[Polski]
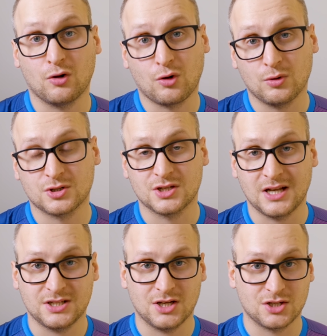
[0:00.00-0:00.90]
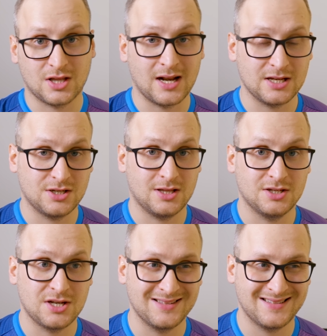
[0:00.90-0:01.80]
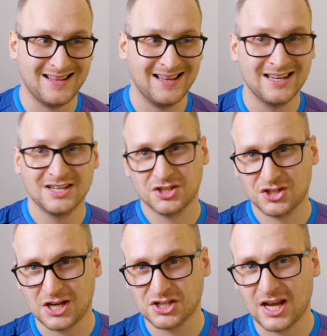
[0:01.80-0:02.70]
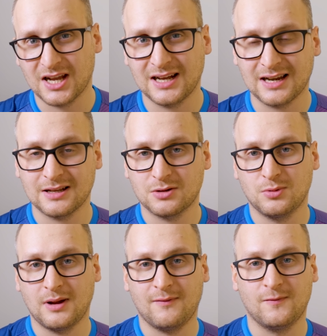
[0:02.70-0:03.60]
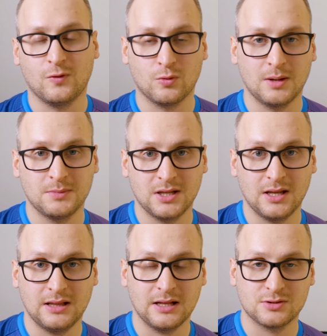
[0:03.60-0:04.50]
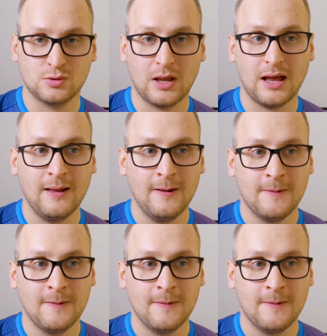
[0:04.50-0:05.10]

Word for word: około 13-14 tysięcy. Szczerze, karta, która w ogóle mnie nie interesuje.